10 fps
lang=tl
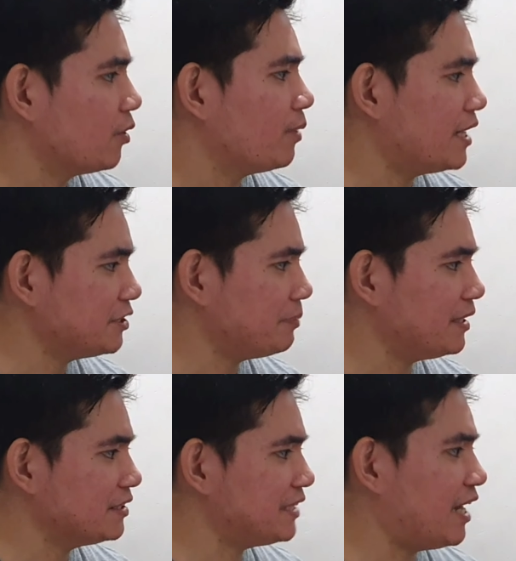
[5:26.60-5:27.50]
Wala siya
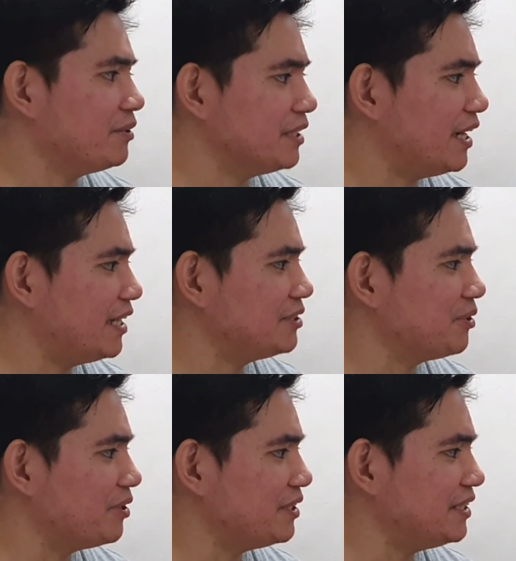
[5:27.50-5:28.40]
palang sound guys,
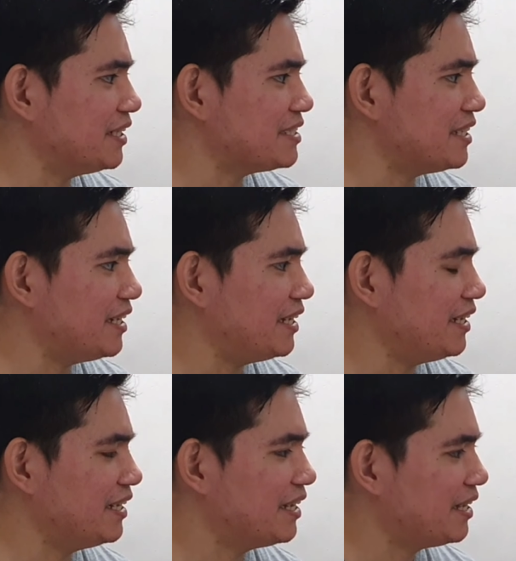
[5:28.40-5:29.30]
sorry. Kasi
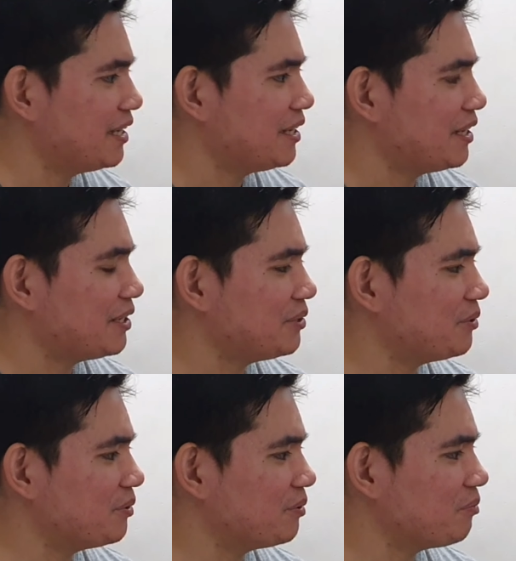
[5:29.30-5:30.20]

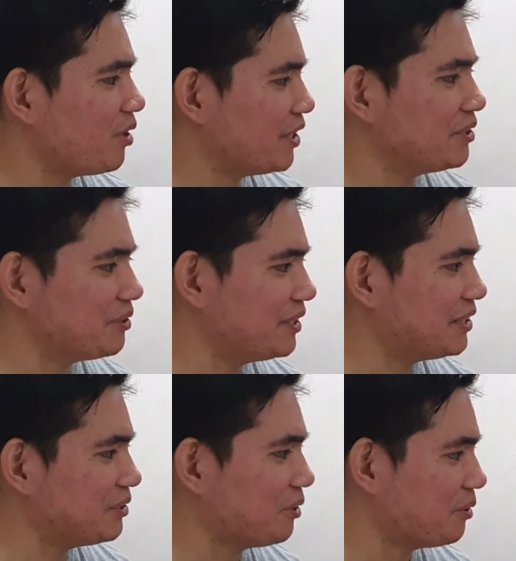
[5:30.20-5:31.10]
yung monitor
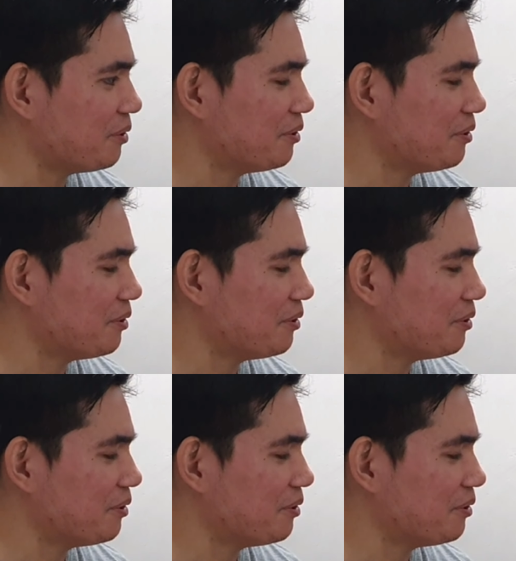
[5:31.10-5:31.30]
na to,